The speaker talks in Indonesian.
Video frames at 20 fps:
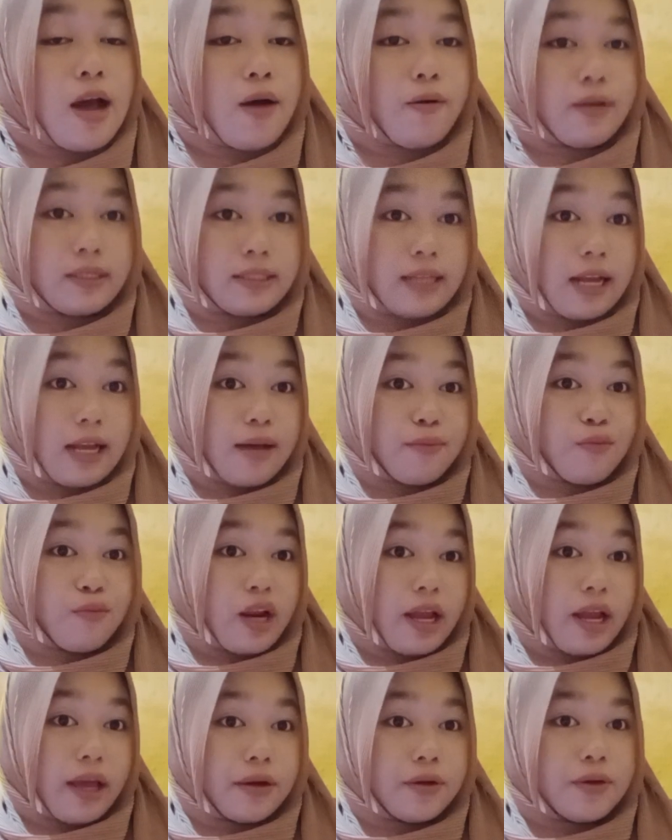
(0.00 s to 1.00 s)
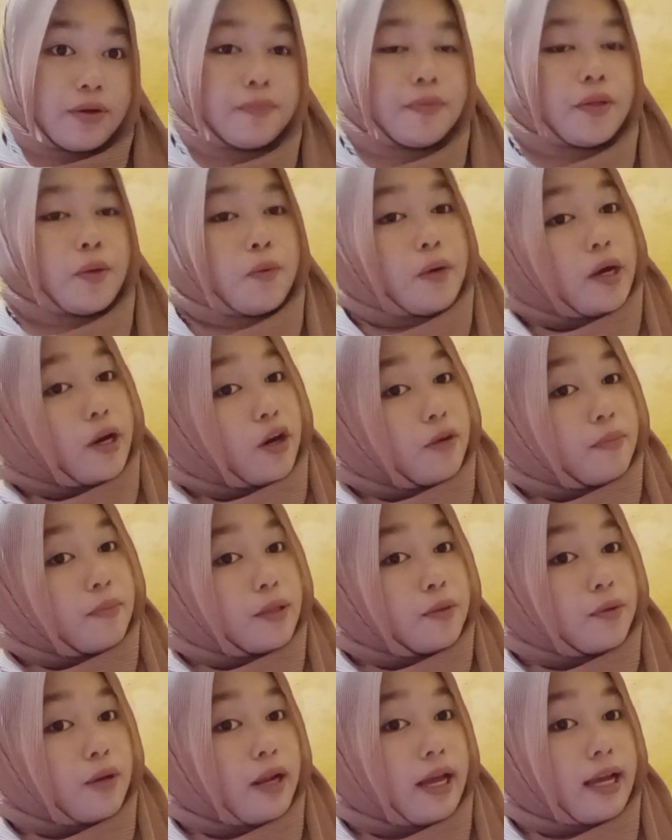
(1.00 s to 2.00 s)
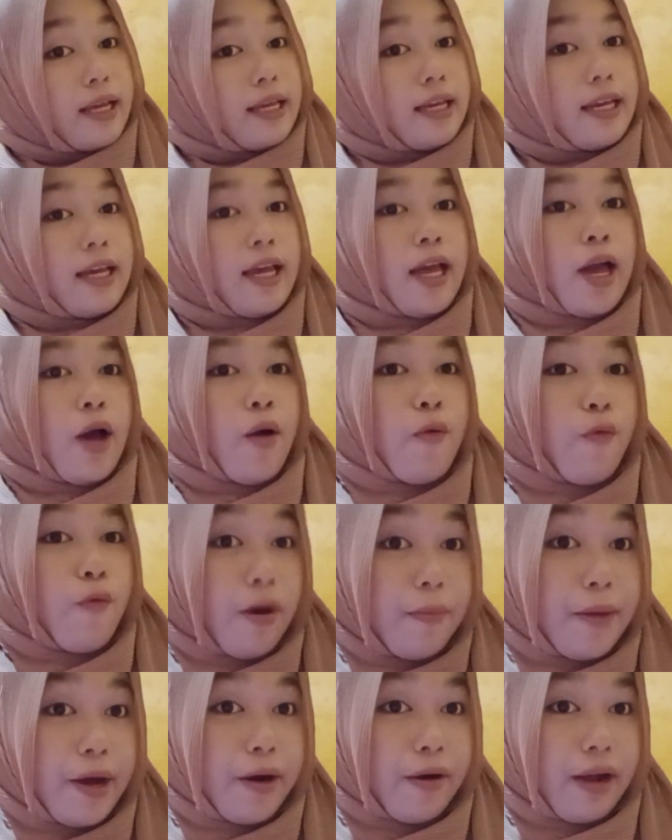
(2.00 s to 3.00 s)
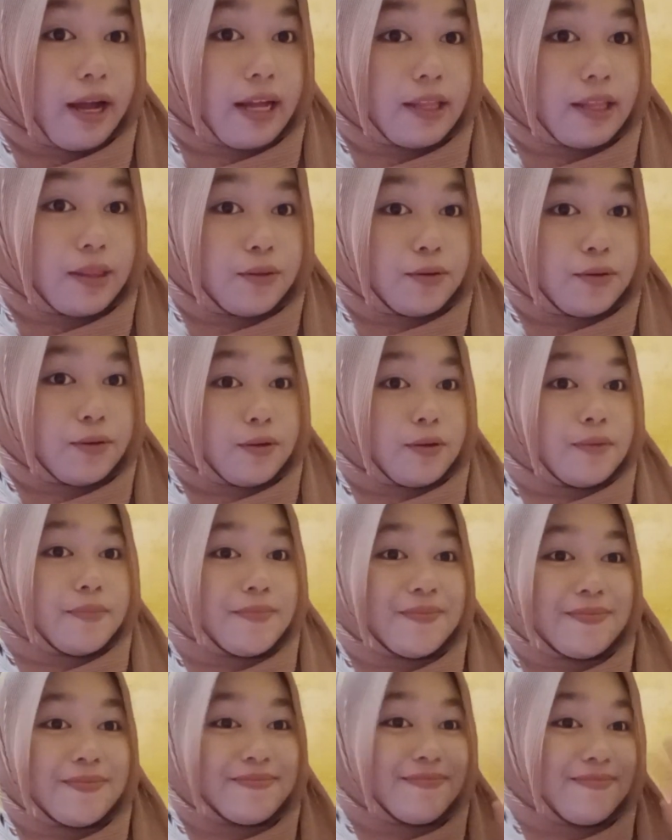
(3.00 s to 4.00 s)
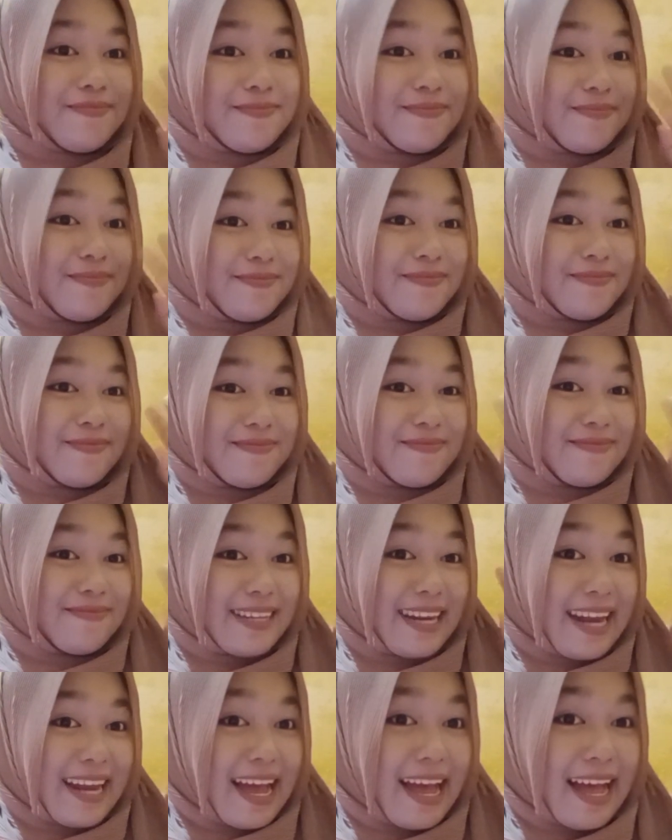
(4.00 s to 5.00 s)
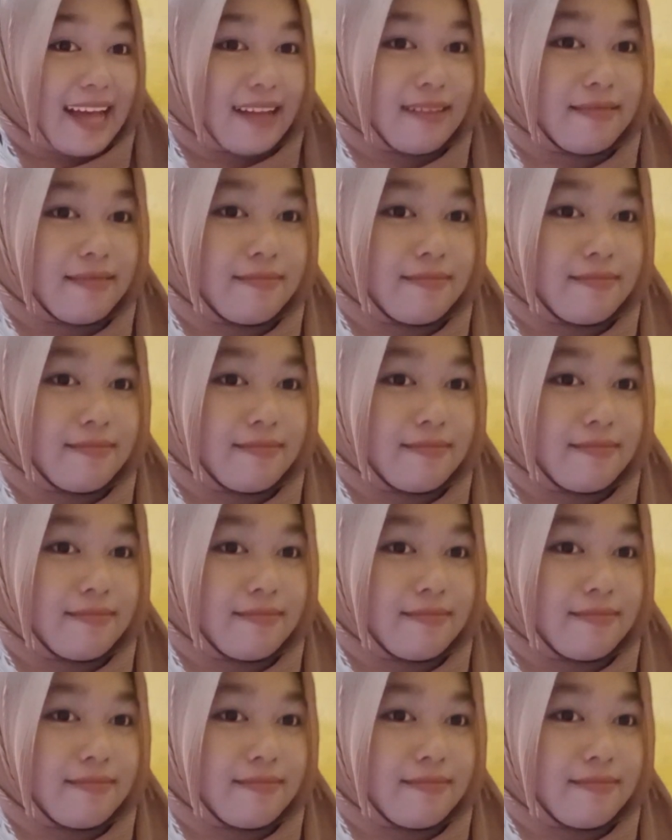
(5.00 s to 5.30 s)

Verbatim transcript: Wassalamualaikum warahmatullahi wabarakatuh. Dadah.